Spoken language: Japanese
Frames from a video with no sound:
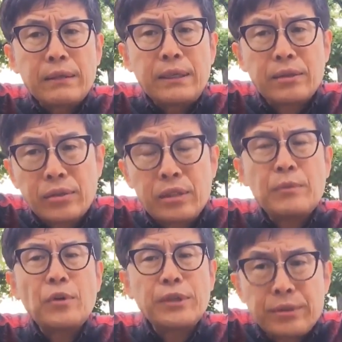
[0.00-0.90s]
いくつ
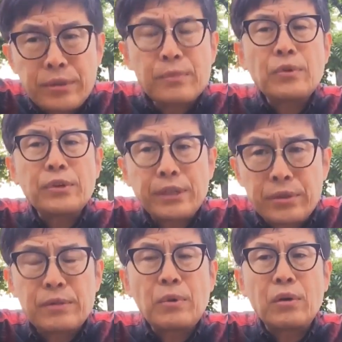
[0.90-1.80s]
もいくつもいく
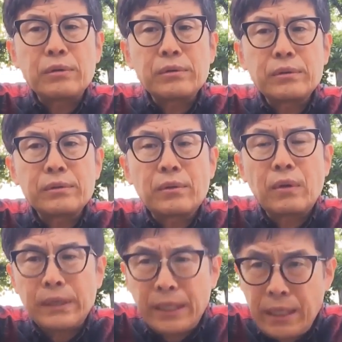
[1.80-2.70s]
つも
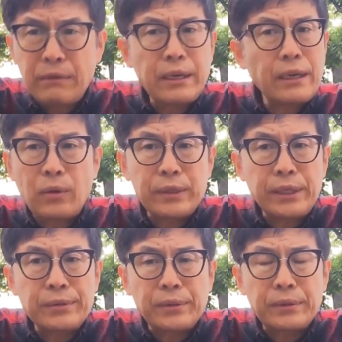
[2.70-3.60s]
超えていけるだけ超えて
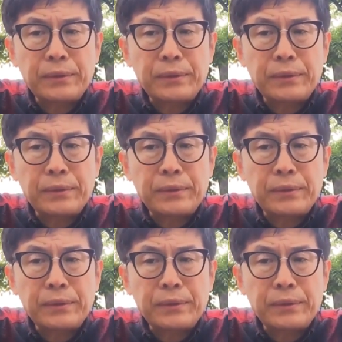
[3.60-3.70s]
いくと。